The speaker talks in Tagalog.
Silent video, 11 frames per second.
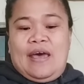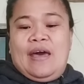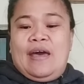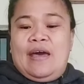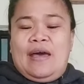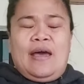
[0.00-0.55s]

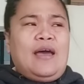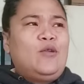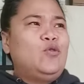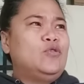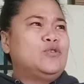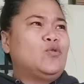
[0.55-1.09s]
Kaya
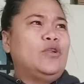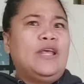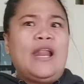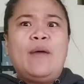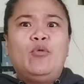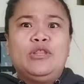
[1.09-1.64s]
busy-busy si
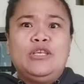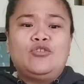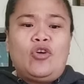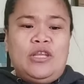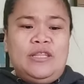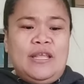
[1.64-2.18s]
Julie at saka si
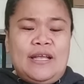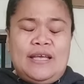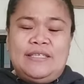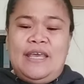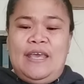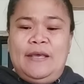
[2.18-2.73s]

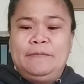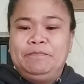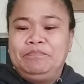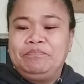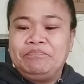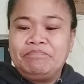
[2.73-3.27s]
Josibel. Silang
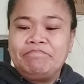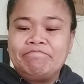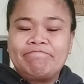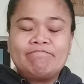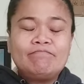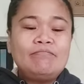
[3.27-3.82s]
dalawa
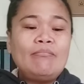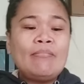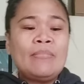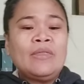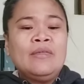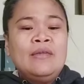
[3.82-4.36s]
magpapagames
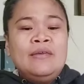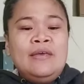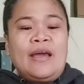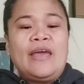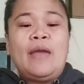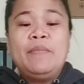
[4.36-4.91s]
daw sila sa
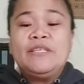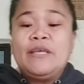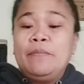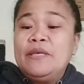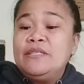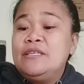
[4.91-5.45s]
mga
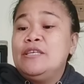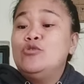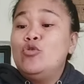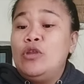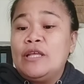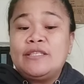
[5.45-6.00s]
kaklase ni
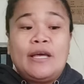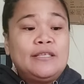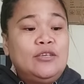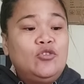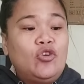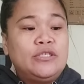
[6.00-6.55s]
Annika.
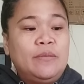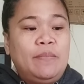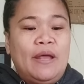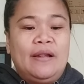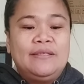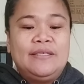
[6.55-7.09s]
Kaya
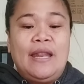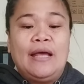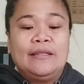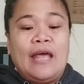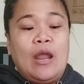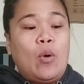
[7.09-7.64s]
sabi niya,
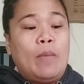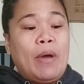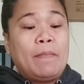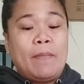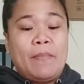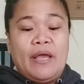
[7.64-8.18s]

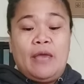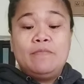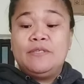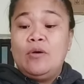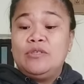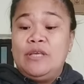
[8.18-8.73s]
ate dalhin
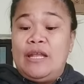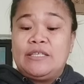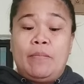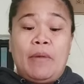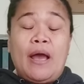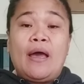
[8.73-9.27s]
mo si Asher
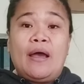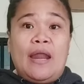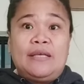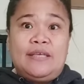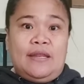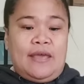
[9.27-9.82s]
mamaya
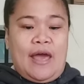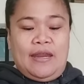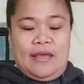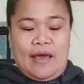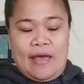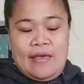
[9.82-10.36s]
pagkagaling niya
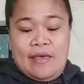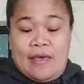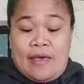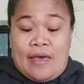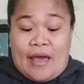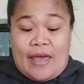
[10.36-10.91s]
sa
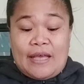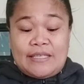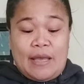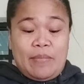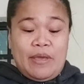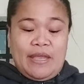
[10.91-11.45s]
school,
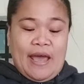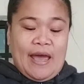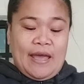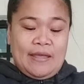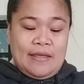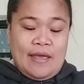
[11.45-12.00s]
sabi.
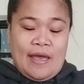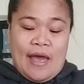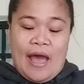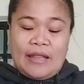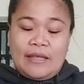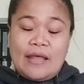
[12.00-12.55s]

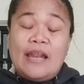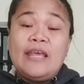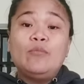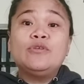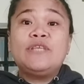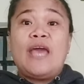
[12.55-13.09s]
Kaya yan.
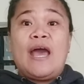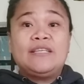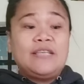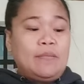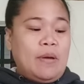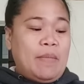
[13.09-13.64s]
Kaya
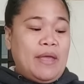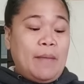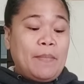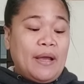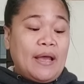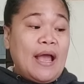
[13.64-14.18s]
bumili kami
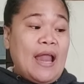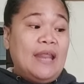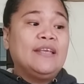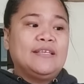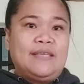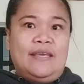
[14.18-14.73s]
ng pangregalo
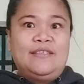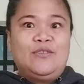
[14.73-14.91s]
ni Asher.